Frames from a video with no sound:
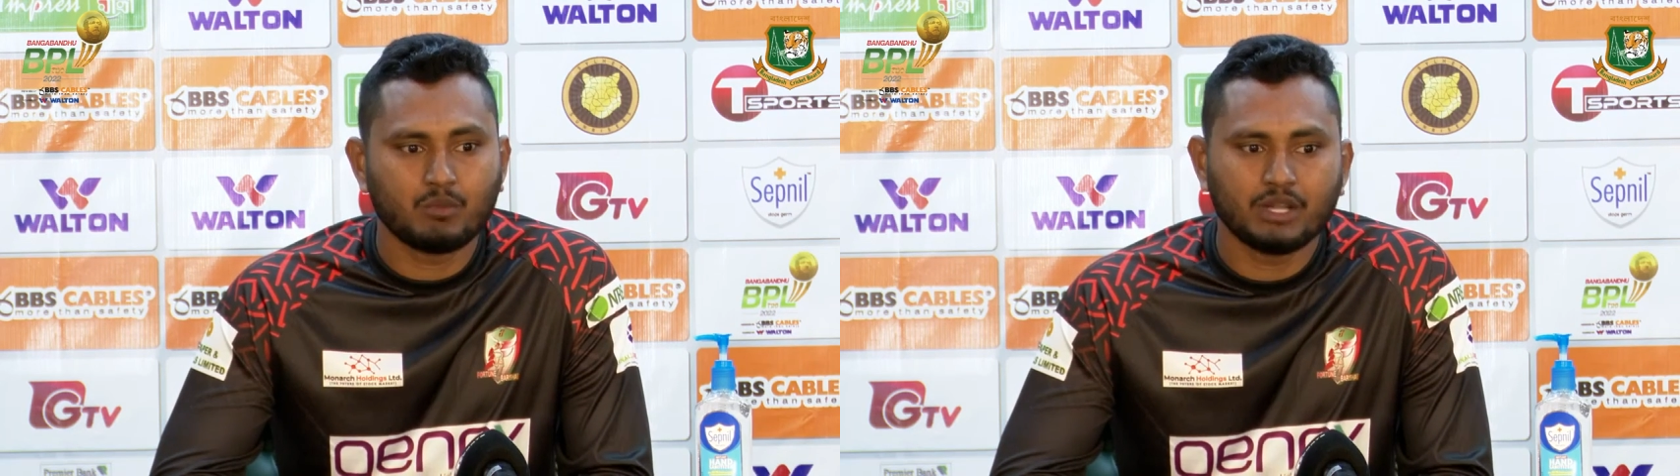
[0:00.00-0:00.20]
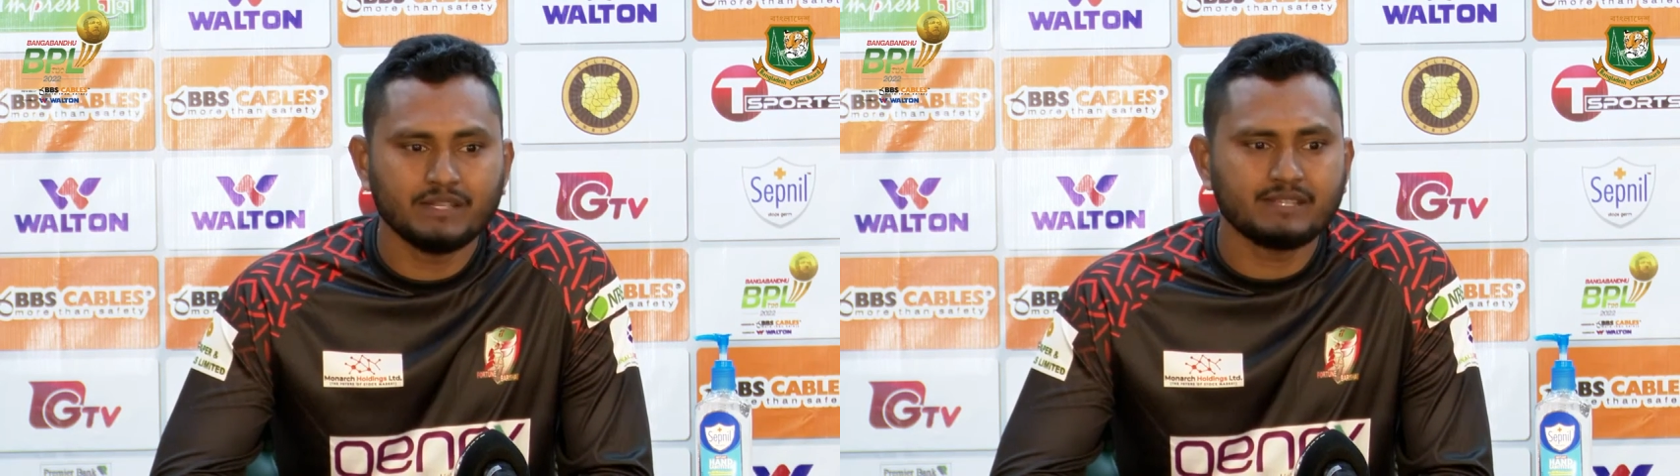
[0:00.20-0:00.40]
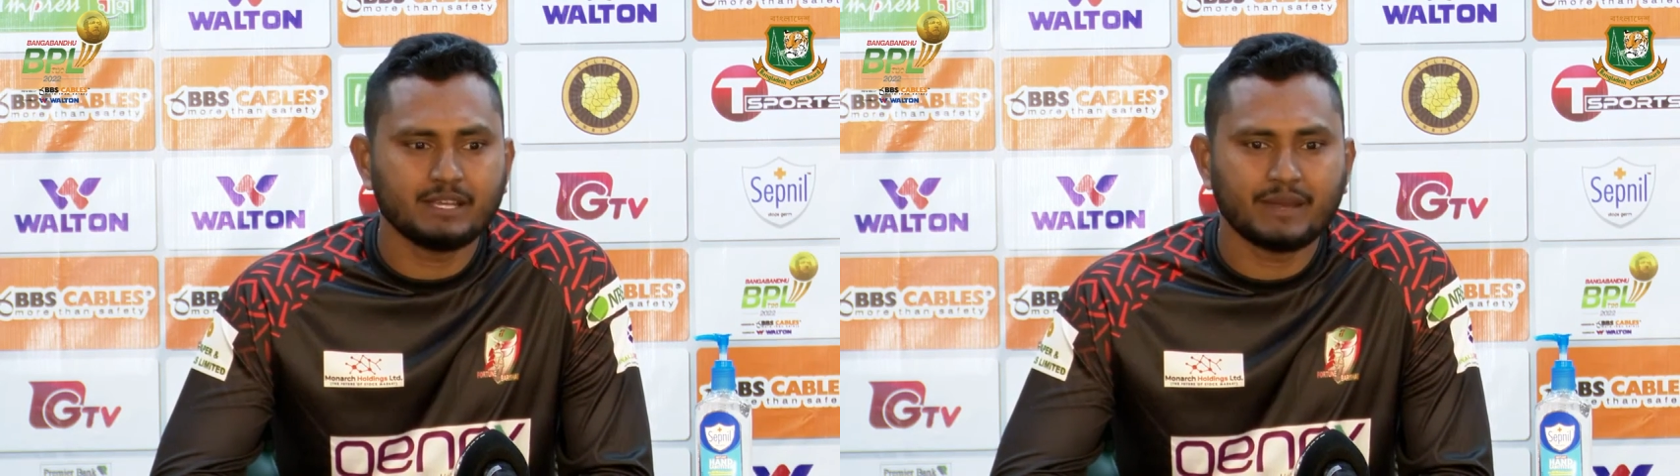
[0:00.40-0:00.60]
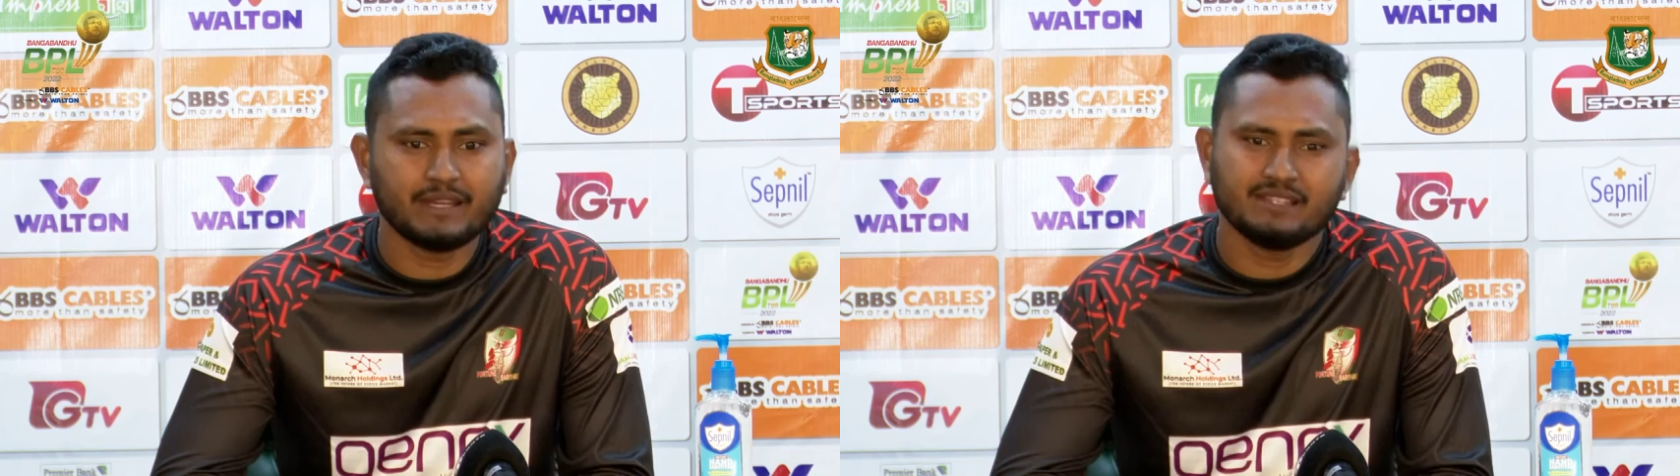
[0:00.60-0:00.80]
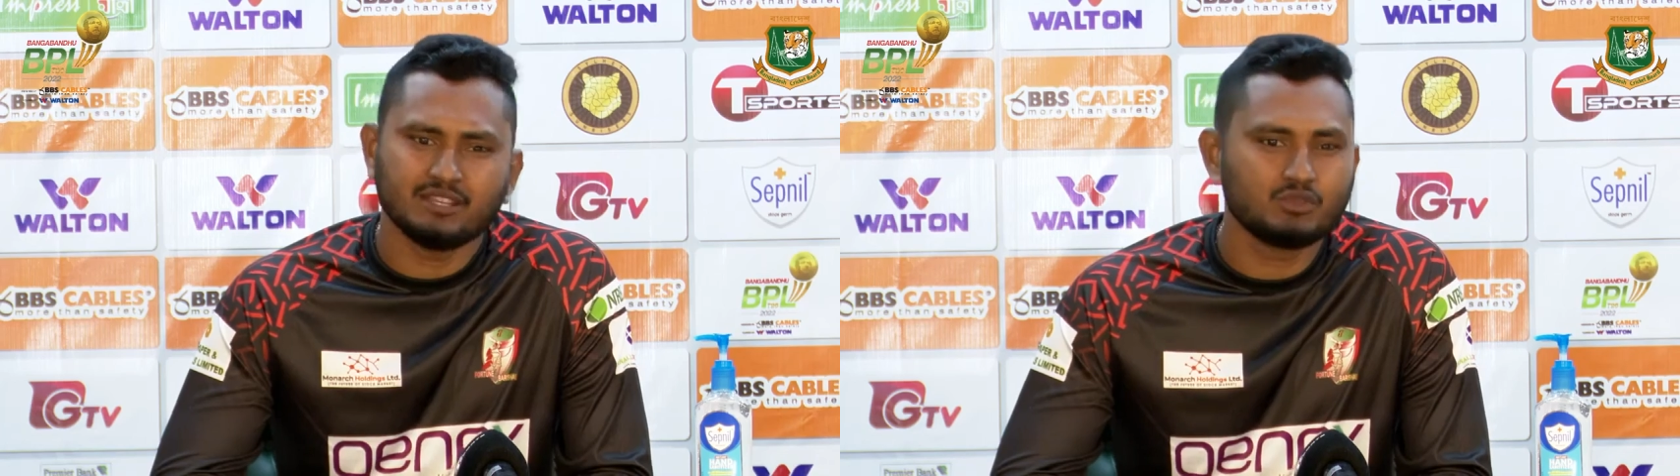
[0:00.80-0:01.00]
বলিং সাইড
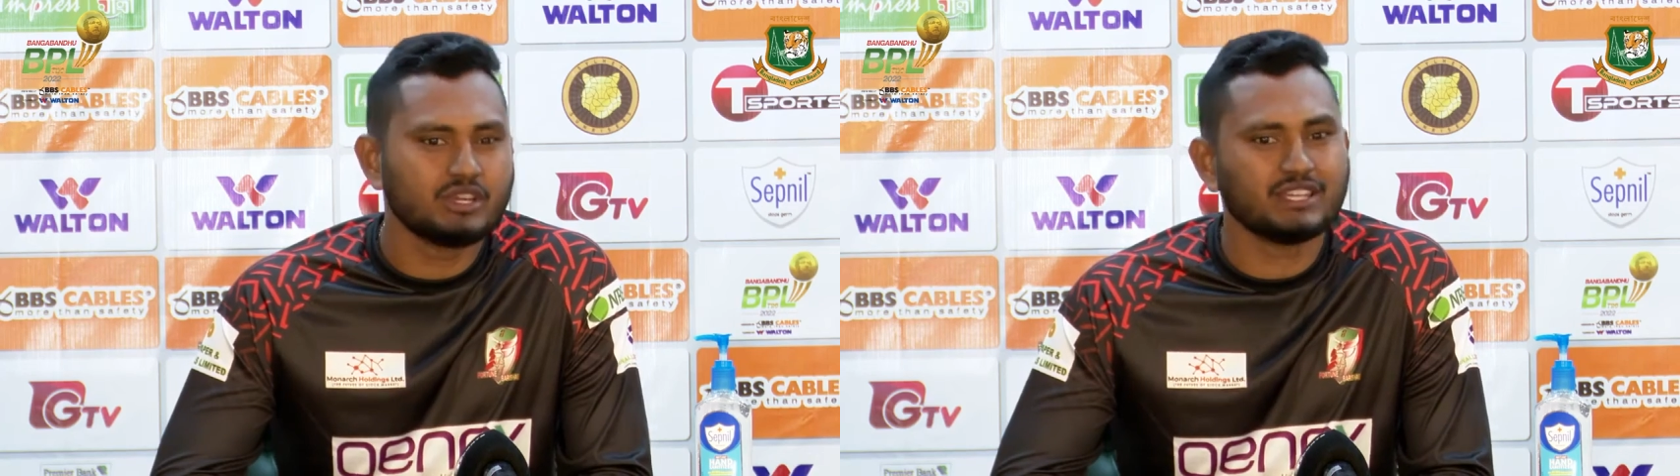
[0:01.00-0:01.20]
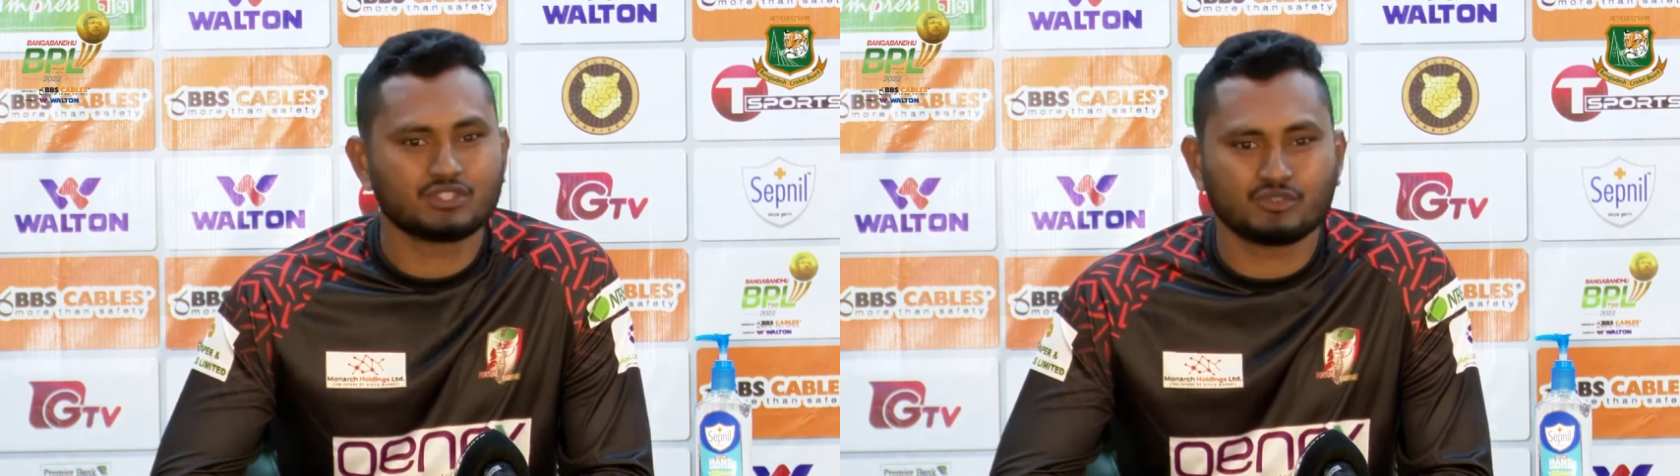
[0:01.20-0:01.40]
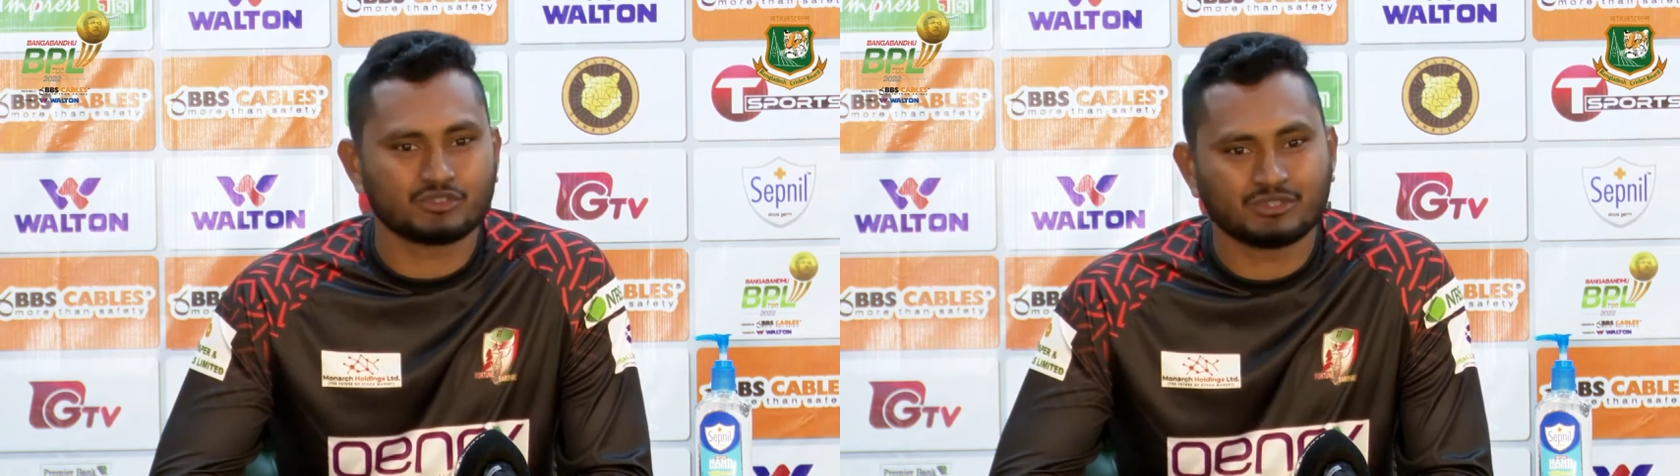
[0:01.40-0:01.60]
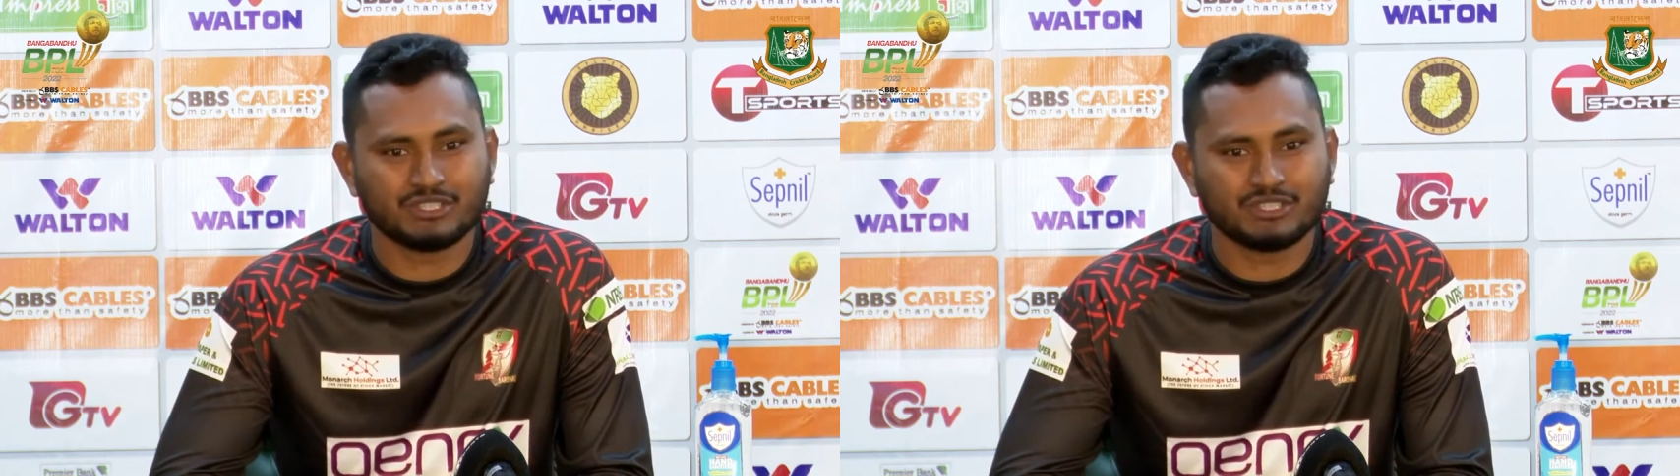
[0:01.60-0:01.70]
ব্যাটিং সাইড দুইটাই স্ট্রং